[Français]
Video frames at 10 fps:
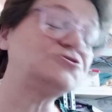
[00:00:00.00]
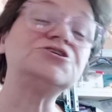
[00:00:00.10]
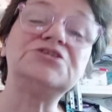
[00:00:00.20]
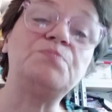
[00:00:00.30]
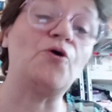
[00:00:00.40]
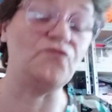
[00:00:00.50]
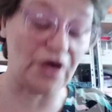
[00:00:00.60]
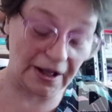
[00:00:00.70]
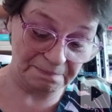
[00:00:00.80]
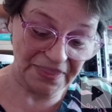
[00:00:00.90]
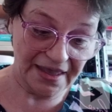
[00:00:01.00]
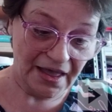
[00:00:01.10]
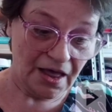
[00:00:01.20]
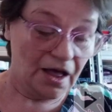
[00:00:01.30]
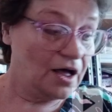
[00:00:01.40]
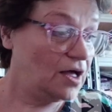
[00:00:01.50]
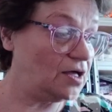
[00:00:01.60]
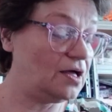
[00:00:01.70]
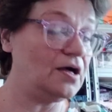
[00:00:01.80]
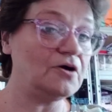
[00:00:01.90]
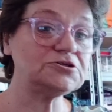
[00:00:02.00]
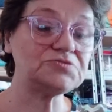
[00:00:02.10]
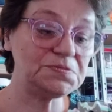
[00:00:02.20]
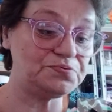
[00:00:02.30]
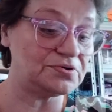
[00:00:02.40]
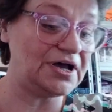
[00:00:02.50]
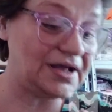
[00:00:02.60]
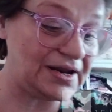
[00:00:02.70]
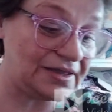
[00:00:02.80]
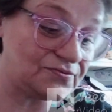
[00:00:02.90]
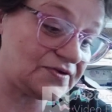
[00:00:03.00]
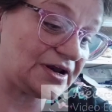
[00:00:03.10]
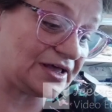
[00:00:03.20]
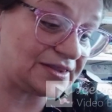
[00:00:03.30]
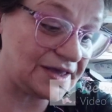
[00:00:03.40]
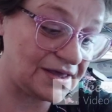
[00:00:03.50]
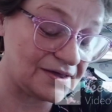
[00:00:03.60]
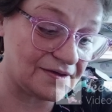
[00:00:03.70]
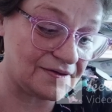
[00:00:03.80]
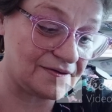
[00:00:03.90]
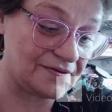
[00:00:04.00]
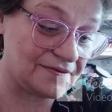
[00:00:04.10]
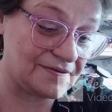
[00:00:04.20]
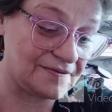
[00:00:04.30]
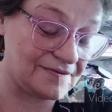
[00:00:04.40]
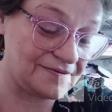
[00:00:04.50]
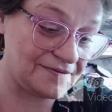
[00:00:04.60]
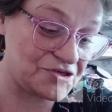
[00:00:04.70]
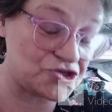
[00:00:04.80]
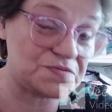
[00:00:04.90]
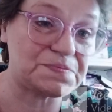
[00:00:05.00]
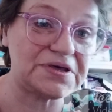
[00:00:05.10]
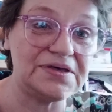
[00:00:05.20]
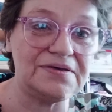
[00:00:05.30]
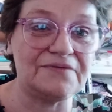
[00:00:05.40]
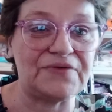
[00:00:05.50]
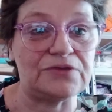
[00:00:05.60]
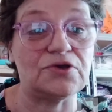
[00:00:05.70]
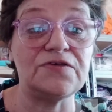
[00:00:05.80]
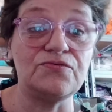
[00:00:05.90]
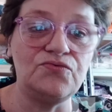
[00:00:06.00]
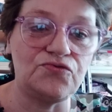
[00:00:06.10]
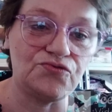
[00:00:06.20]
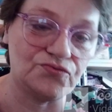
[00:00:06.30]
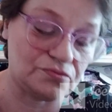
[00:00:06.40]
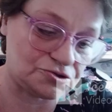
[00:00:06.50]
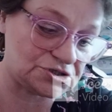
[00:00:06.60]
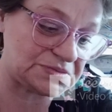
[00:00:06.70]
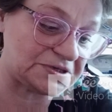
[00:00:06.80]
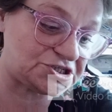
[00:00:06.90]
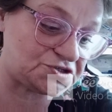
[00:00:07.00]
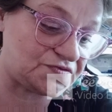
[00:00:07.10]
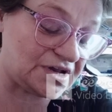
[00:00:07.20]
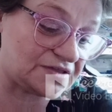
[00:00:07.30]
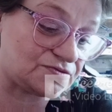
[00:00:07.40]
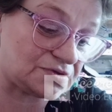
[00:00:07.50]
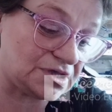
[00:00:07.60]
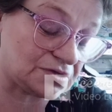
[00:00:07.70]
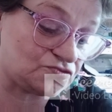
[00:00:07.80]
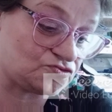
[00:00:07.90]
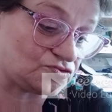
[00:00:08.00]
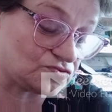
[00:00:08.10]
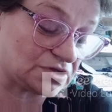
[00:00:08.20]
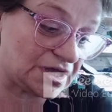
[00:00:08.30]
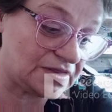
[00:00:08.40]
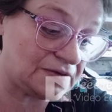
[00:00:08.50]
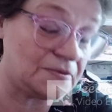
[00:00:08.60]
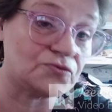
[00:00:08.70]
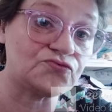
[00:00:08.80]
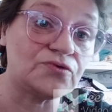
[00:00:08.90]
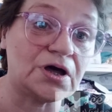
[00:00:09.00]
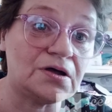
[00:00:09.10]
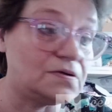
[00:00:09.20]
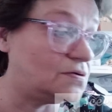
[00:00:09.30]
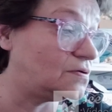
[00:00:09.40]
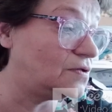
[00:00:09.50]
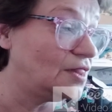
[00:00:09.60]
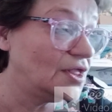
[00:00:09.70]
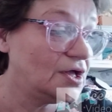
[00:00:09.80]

Alors, je ne sais pas, on verra. Euh, ensuite, pour la, nouvelle année, euh, j'ai pris enfin une résolution. Je ne sais pas si je vais la tenir tout au long de l'année, mais en tout cas, euh,